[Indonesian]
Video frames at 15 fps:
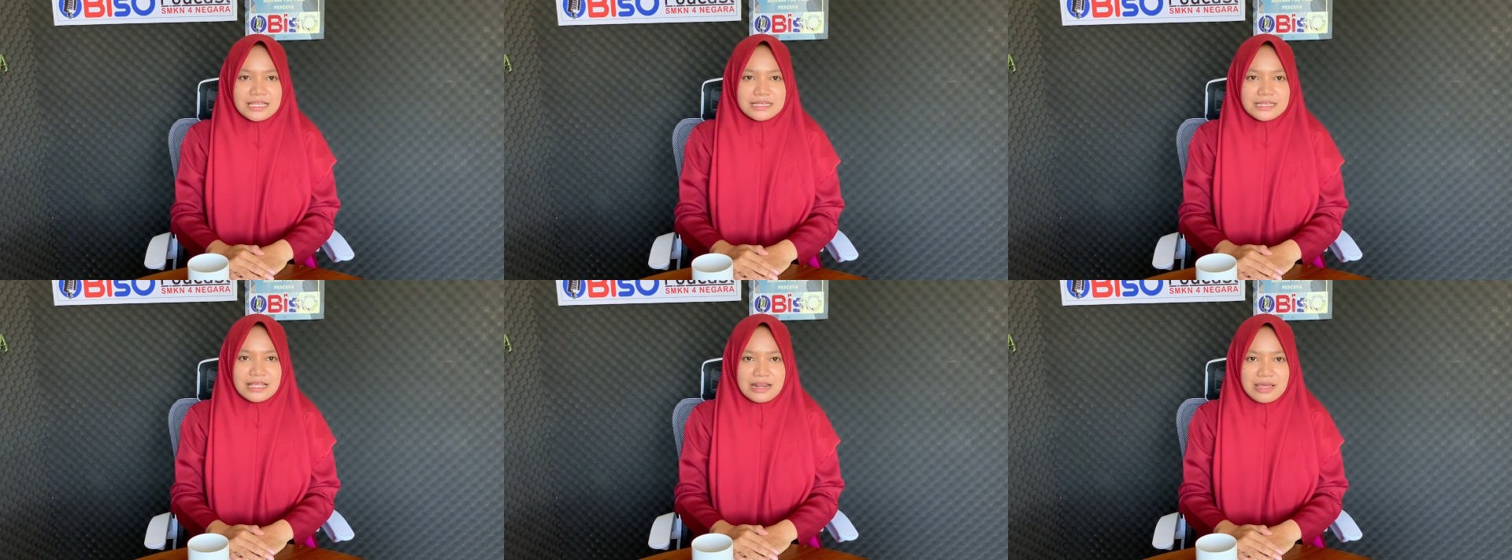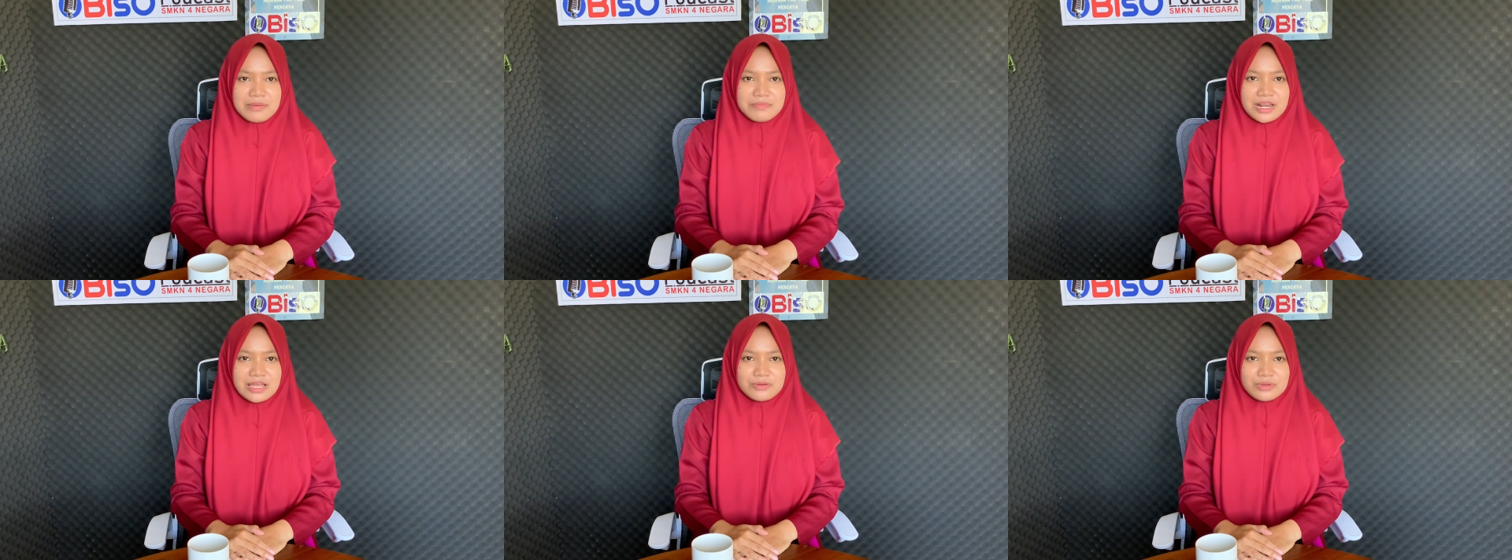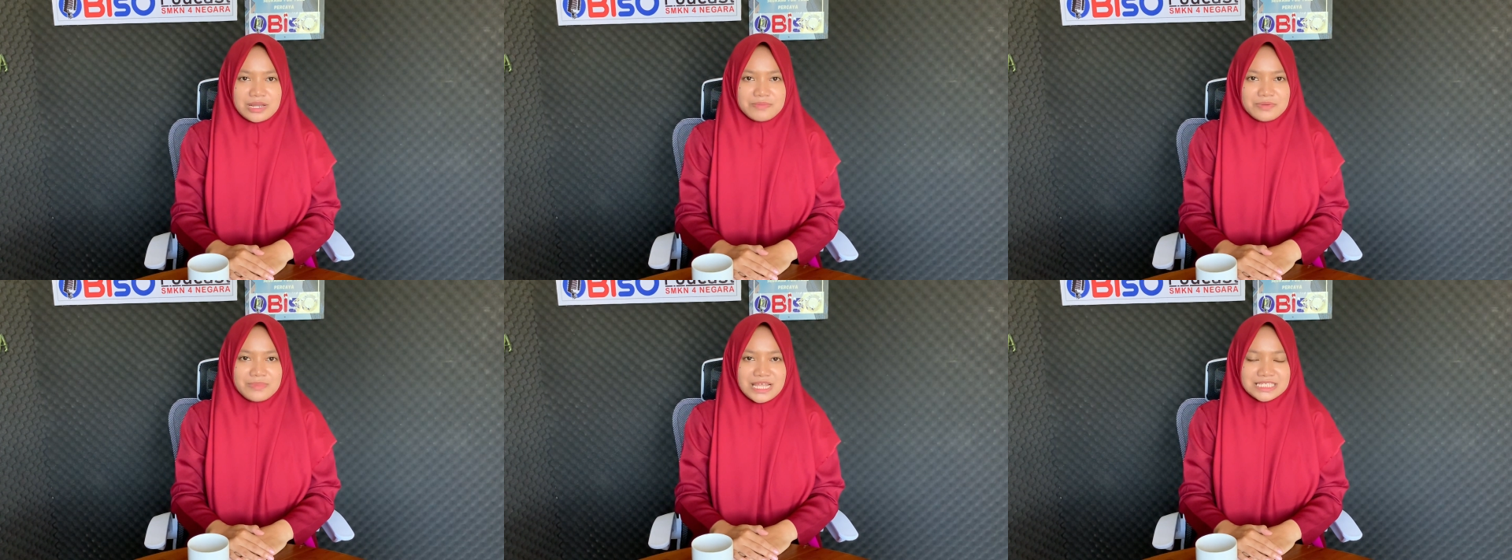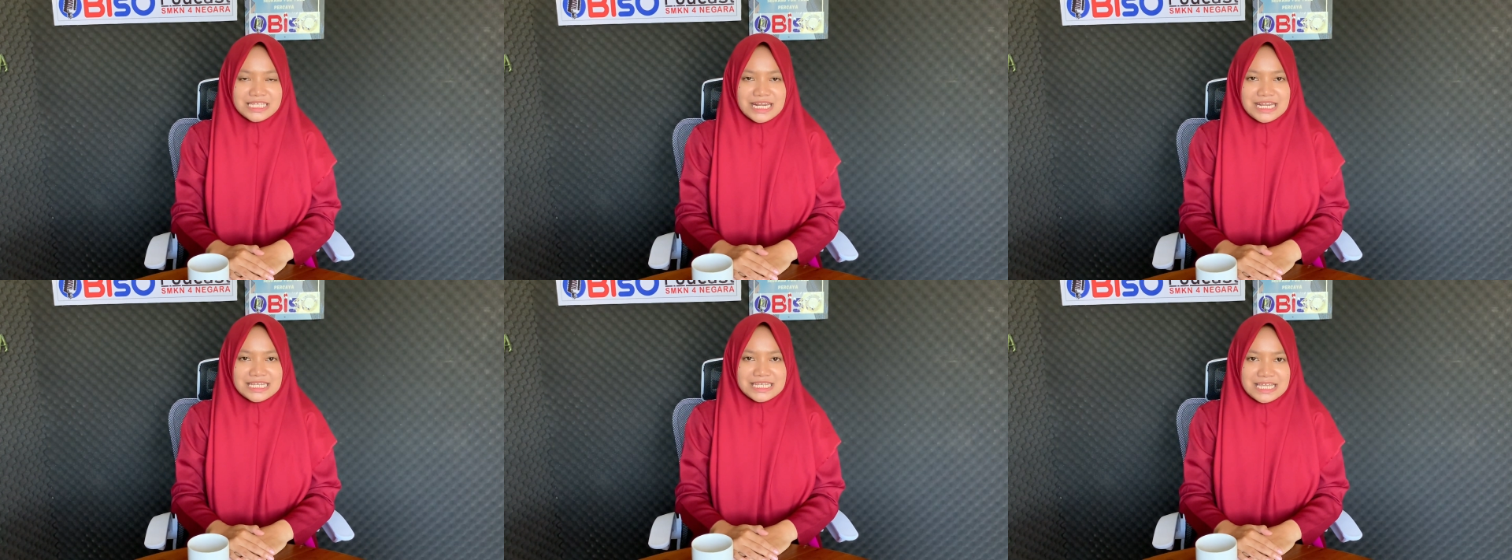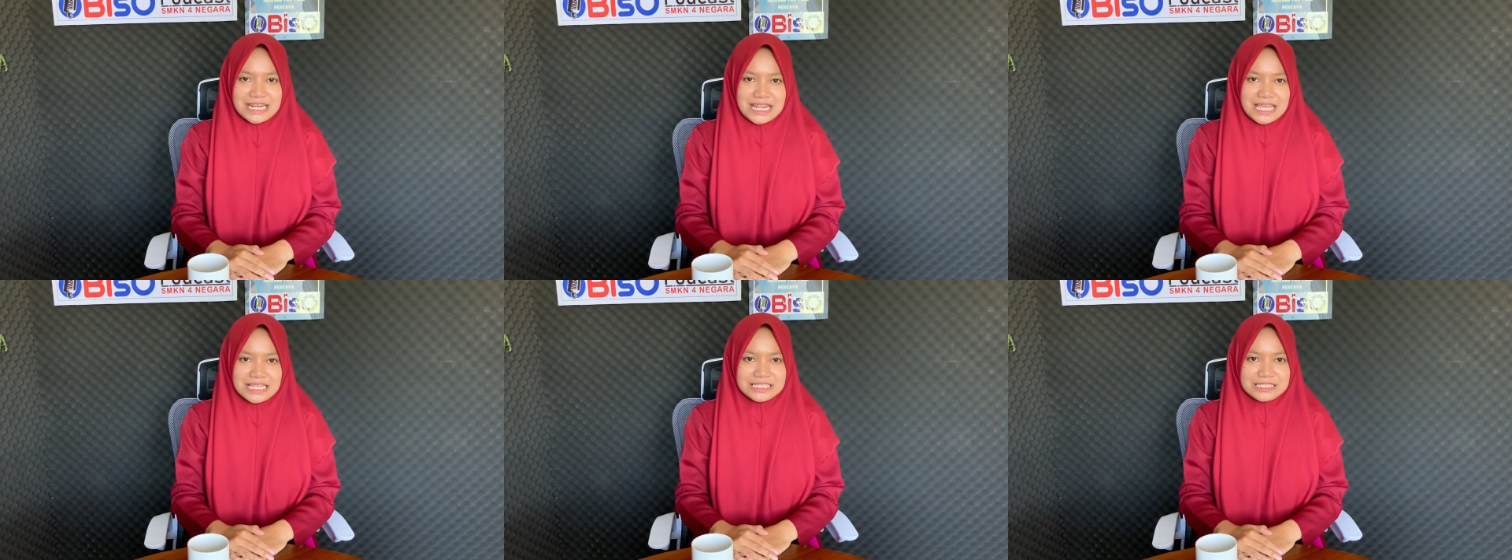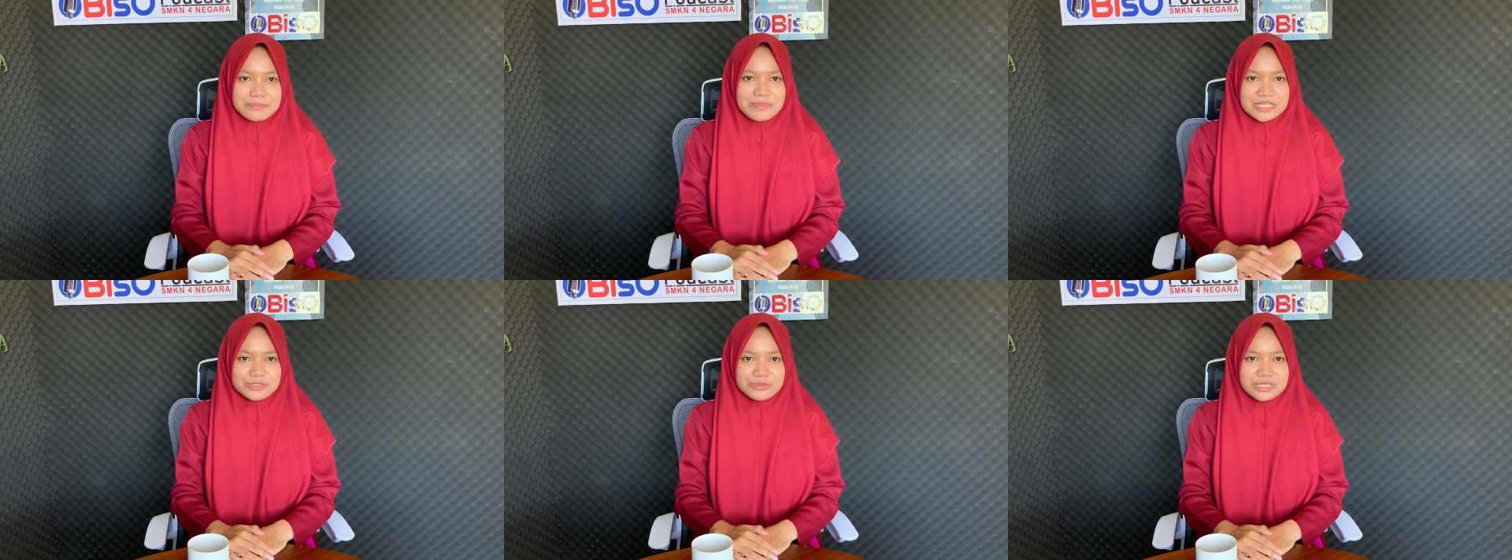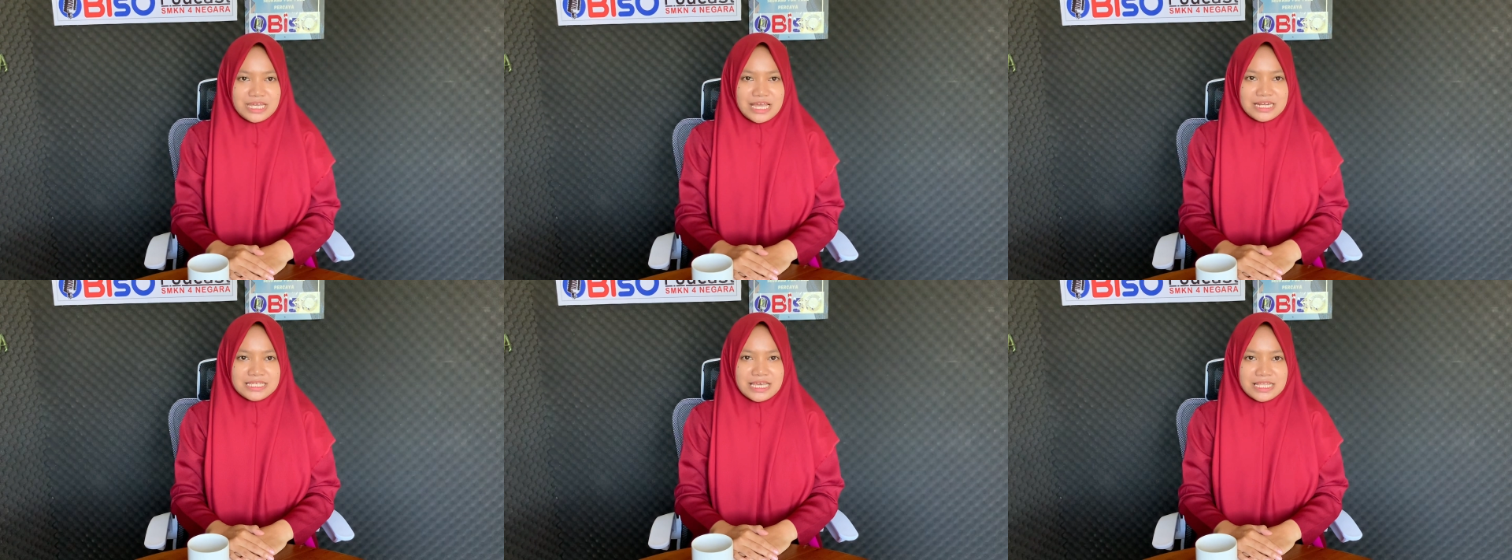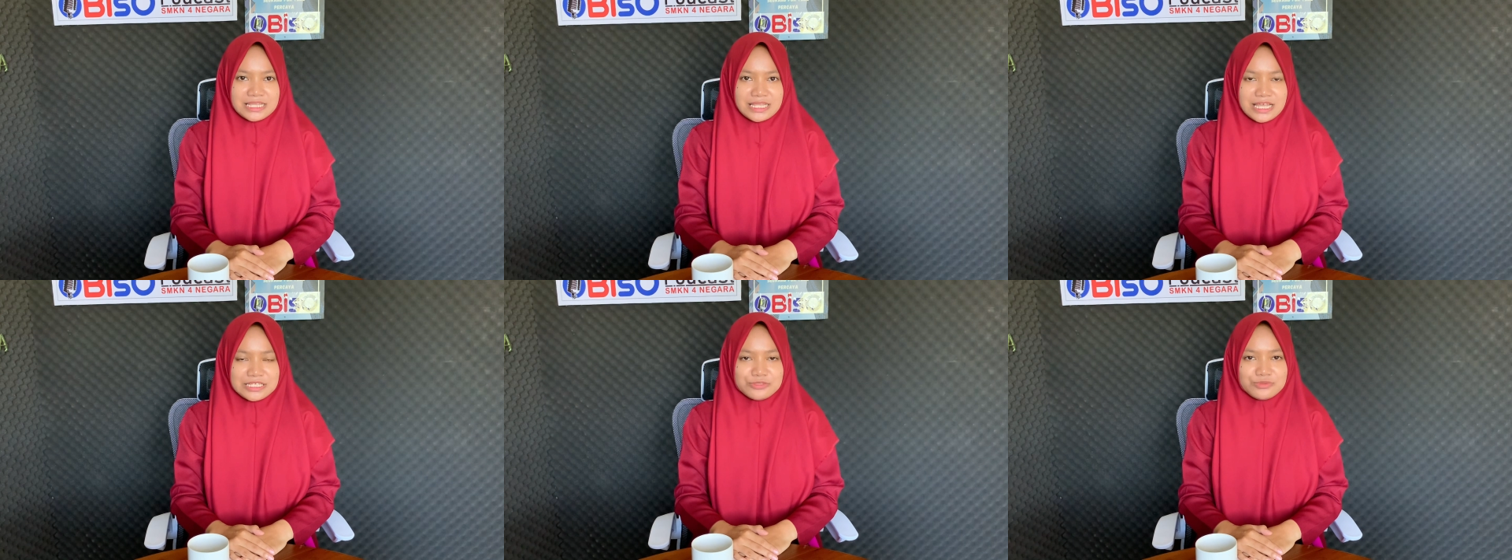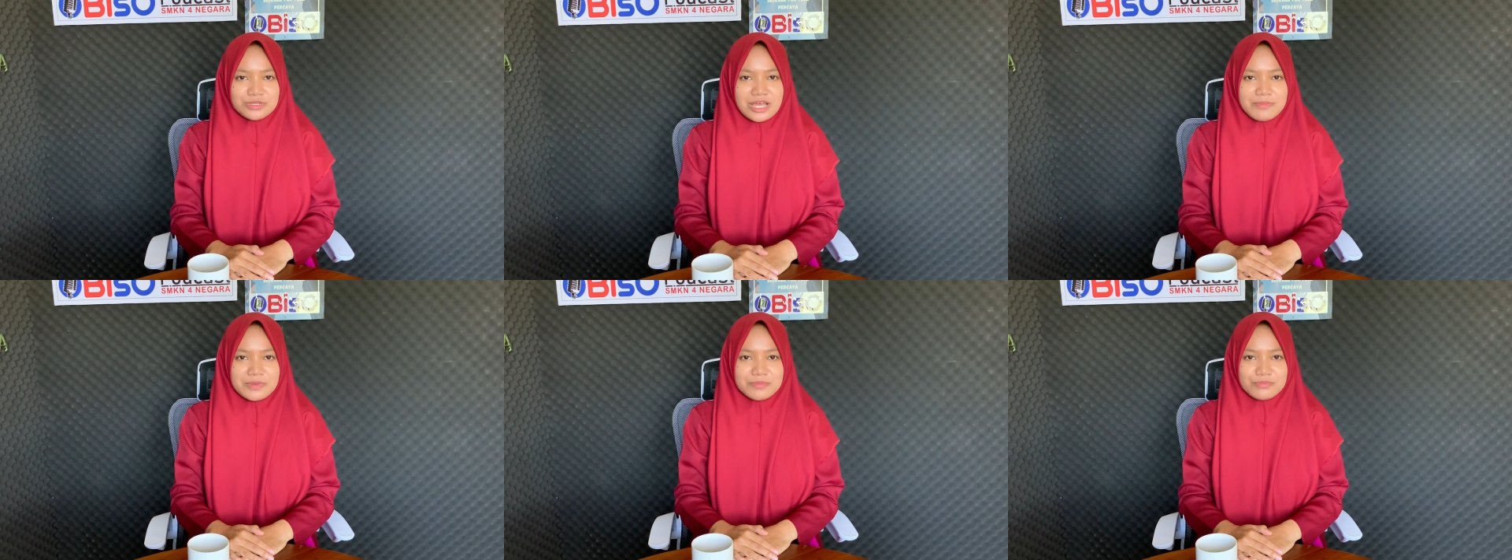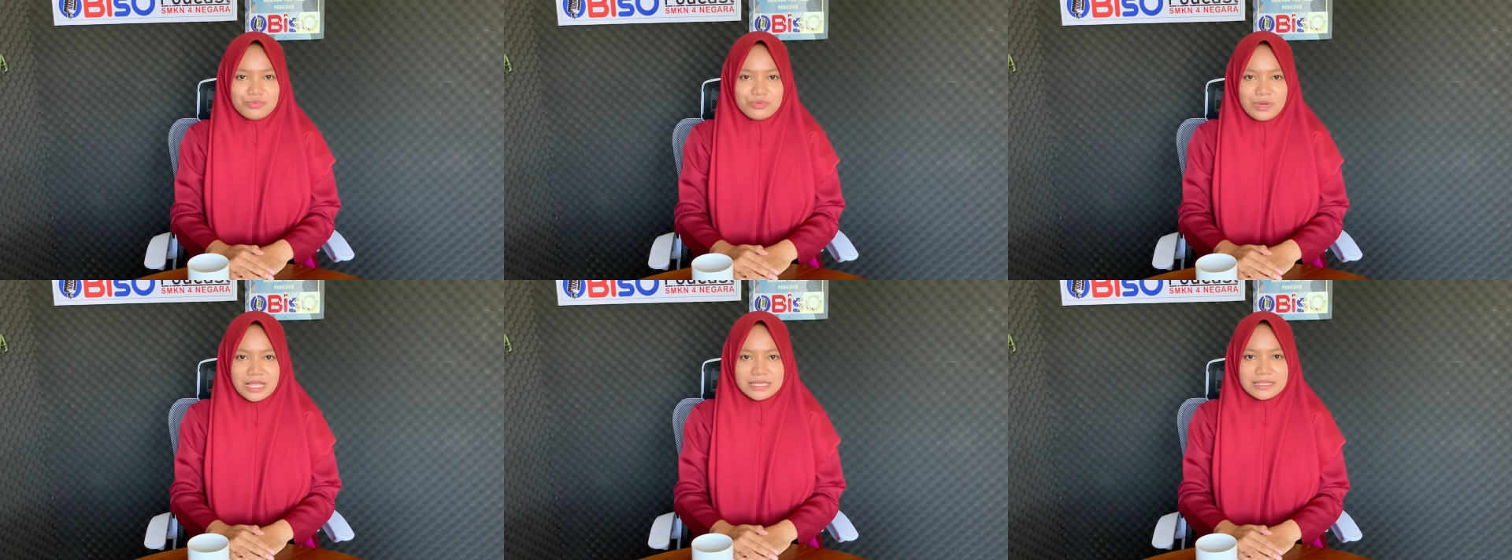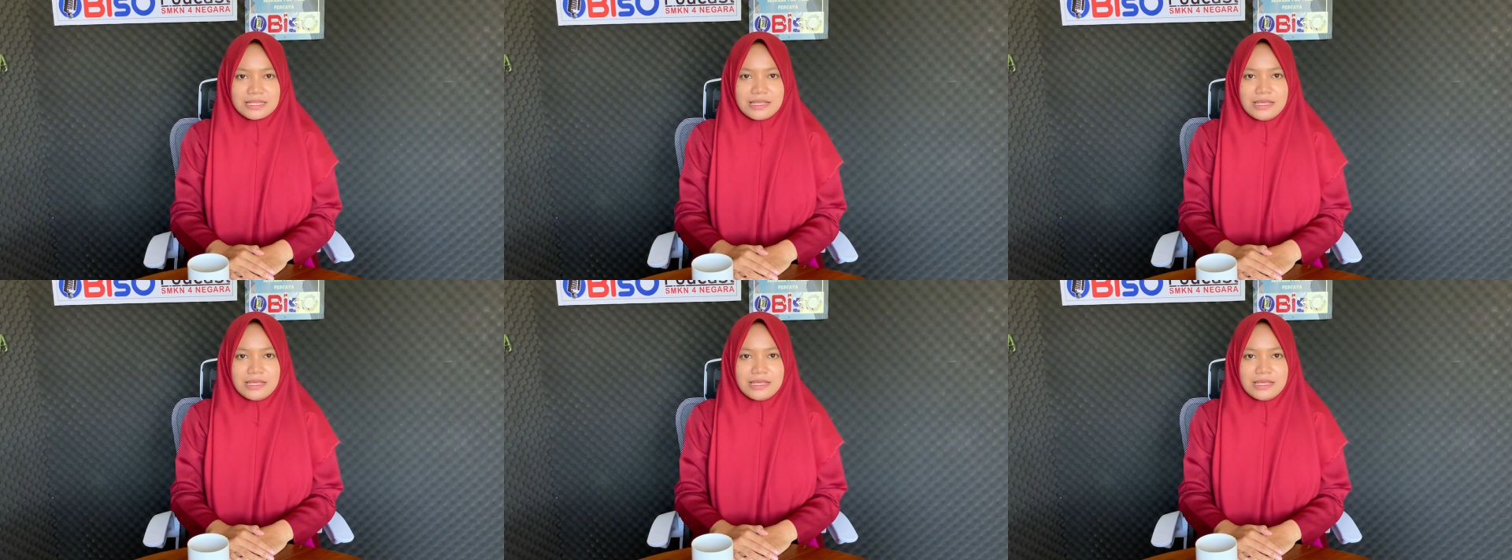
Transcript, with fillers: dalam melakukan pembelajaran di kelas, Pak Sudi Arianta sudah membuat